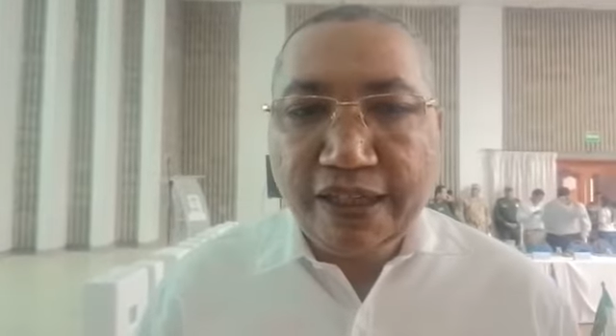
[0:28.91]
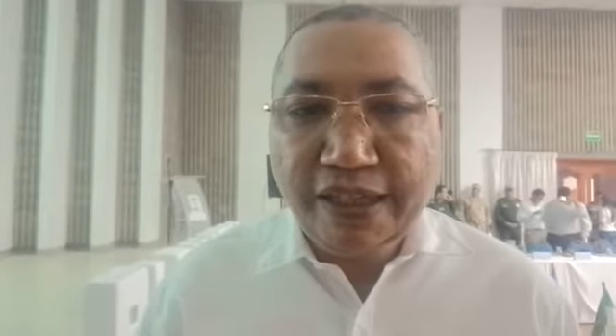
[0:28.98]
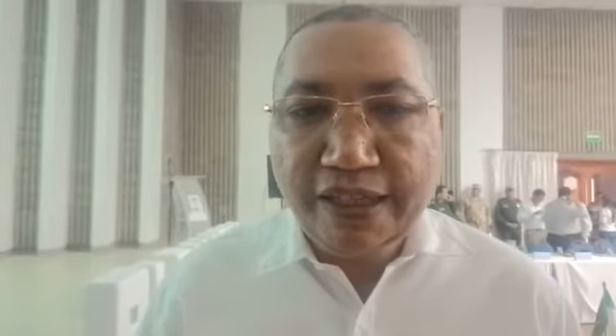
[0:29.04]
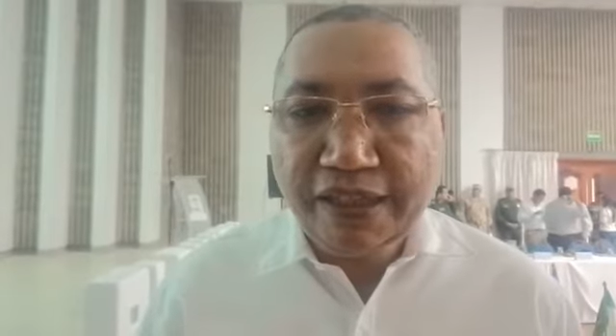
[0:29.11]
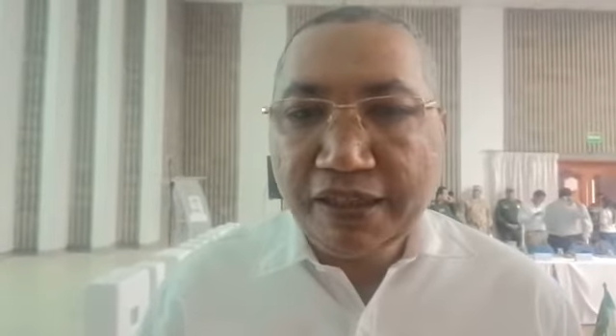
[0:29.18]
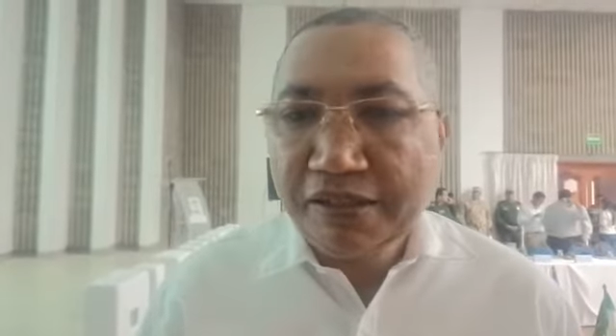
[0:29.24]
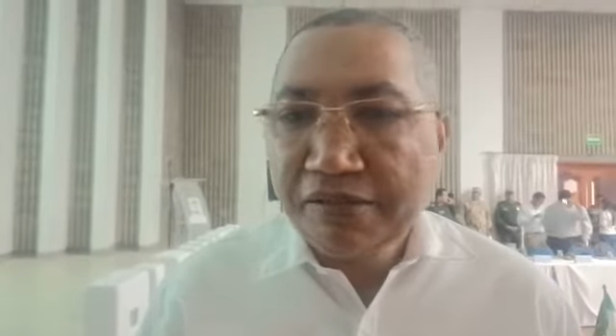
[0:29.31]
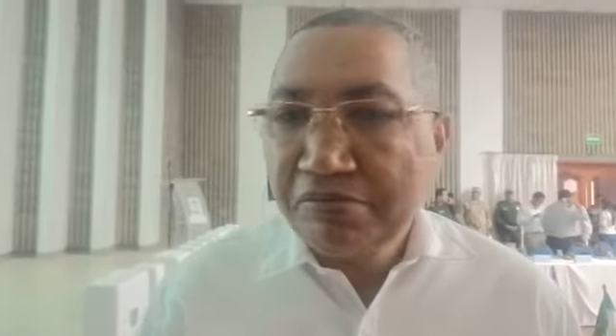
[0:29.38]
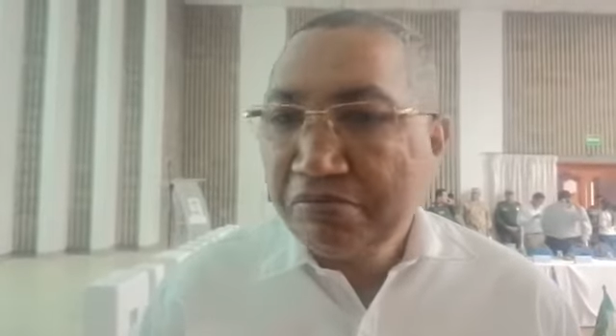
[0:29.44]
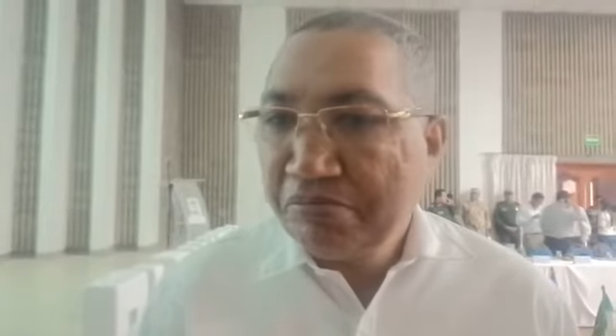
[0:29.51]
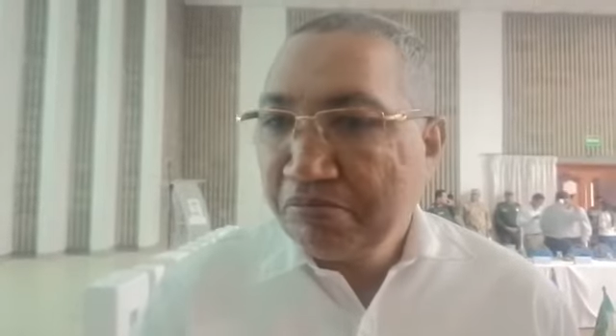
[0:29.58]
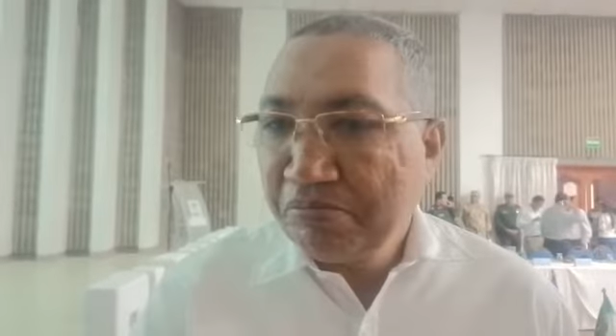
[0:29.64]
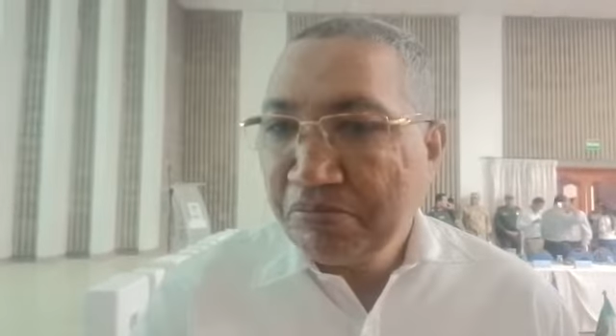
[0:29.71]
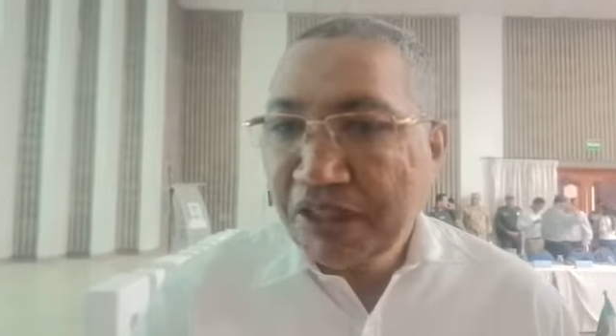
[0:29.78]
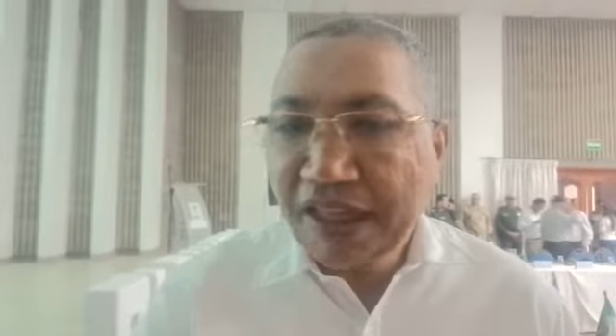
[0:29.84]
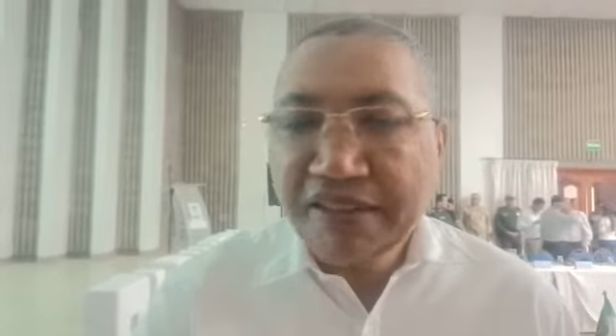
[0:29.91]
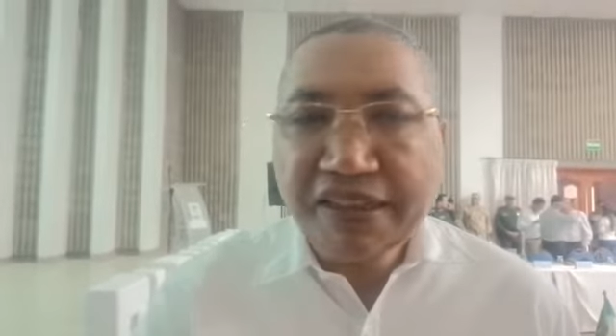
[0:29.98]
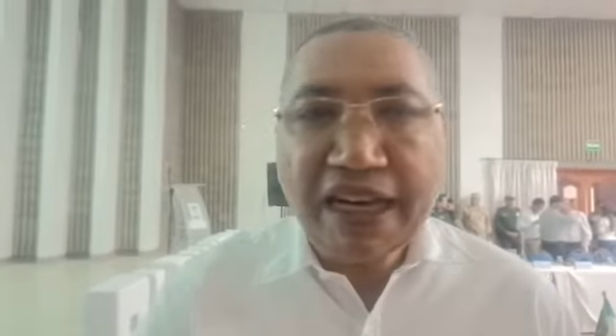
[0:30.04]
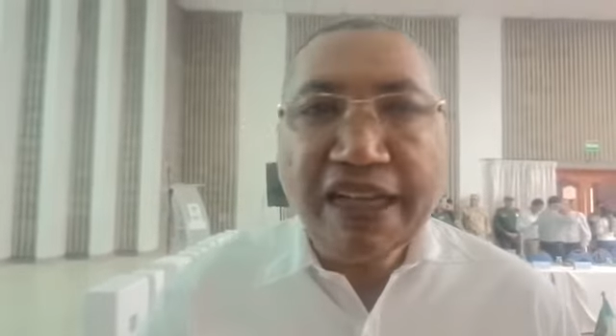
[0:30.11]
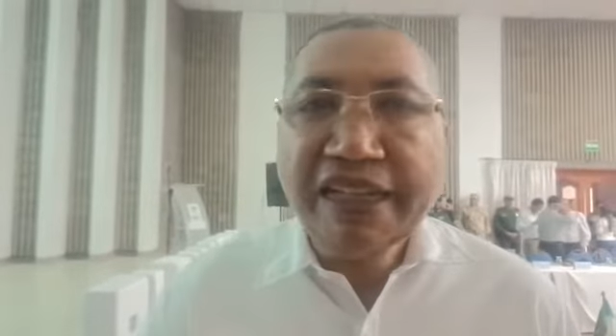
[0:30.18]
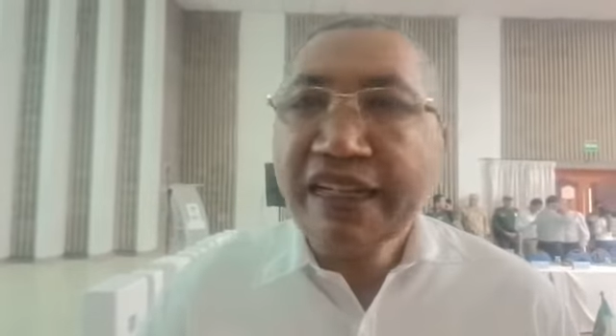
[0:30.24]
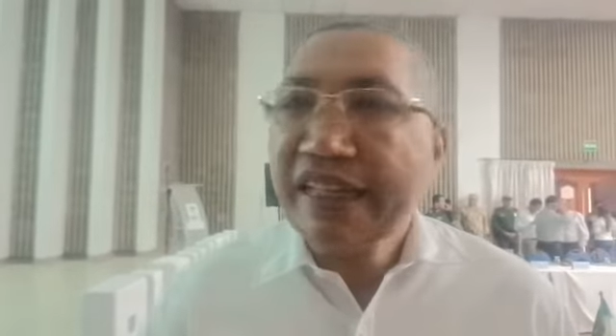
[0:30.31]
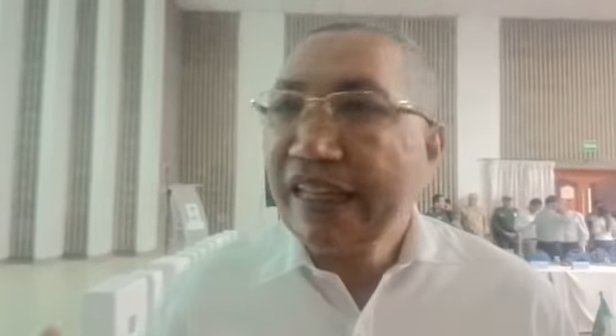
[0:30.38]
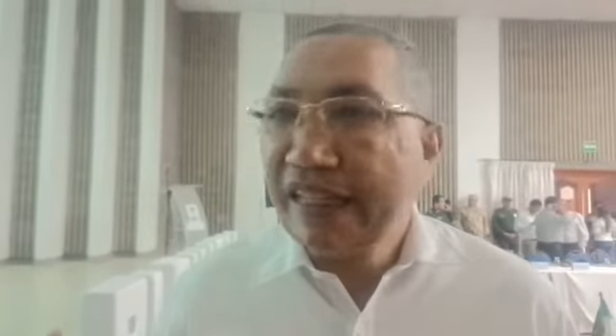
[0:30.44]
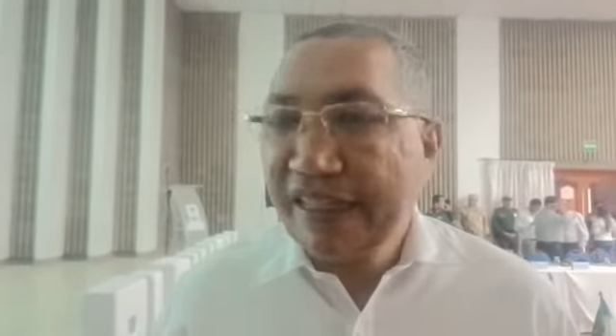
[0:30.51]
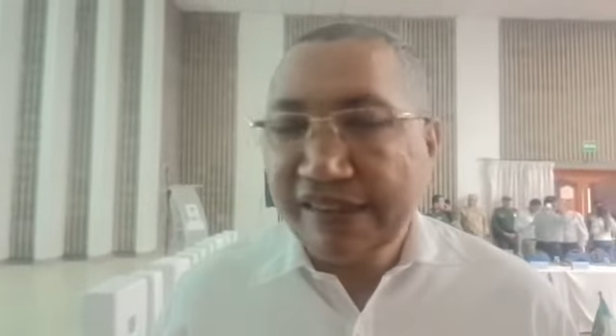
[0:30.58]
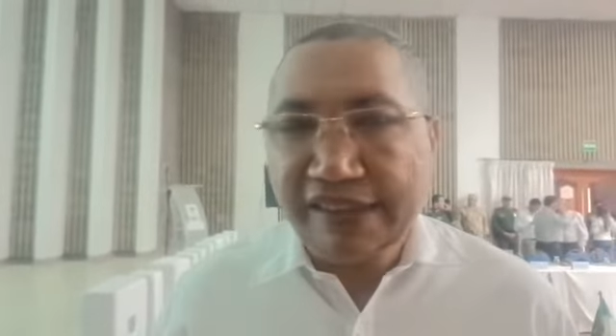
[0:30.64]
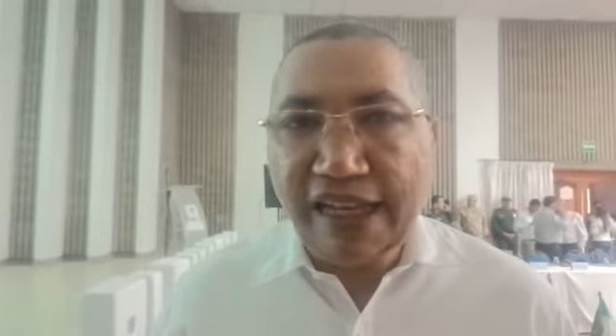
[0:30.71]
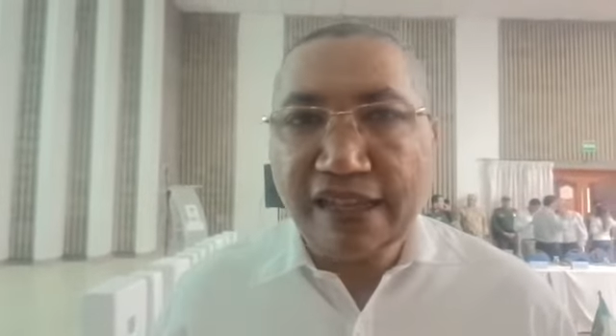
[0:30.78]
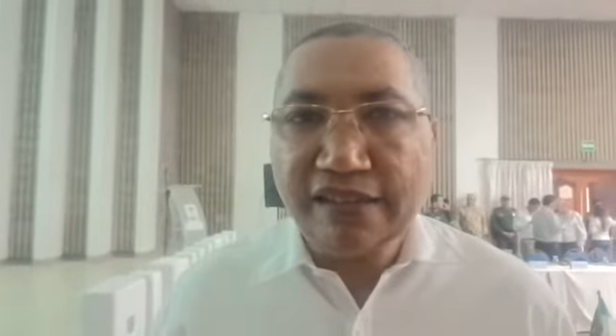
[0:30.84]
eh, entrar
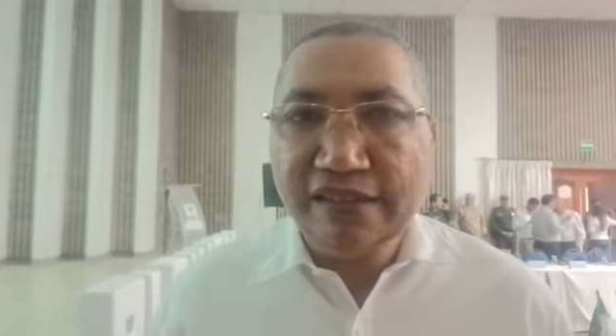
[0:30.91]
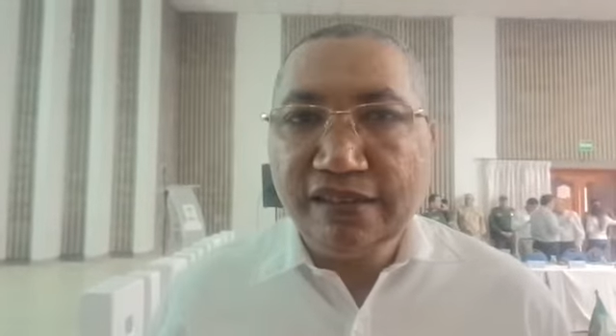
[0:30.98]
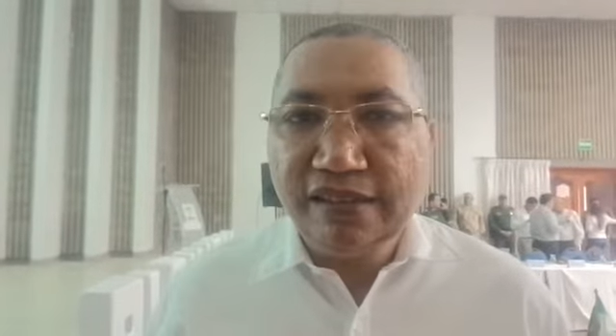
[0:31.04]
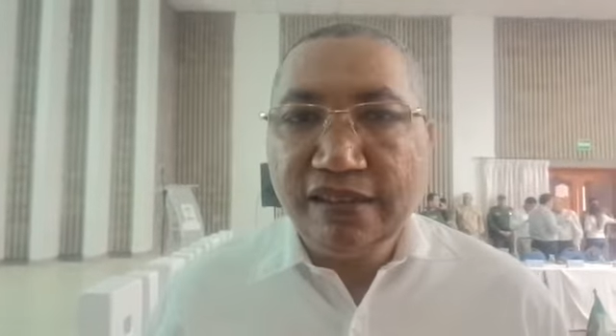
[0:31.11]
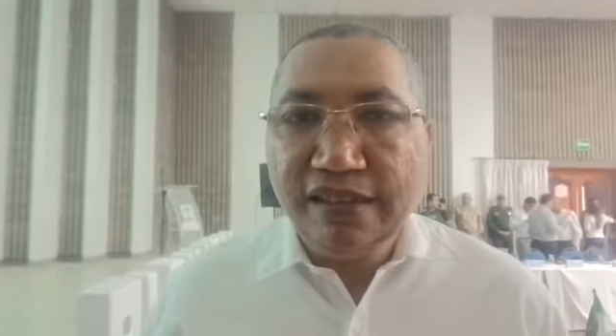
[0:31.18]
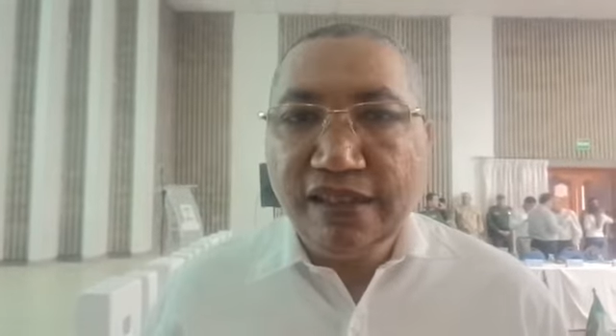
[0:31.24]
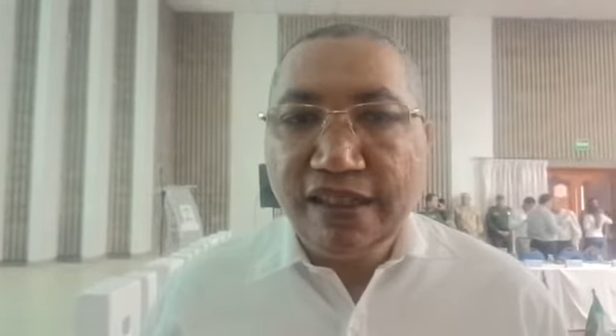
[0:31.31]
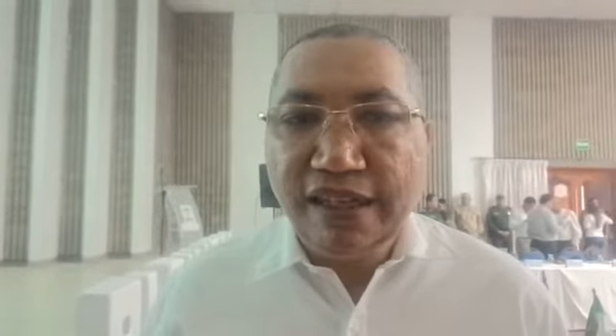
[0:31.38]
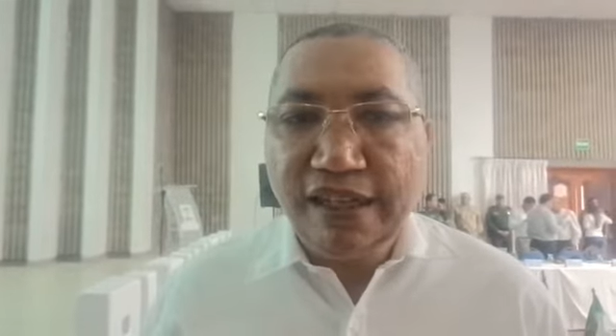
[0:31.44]
y regresar.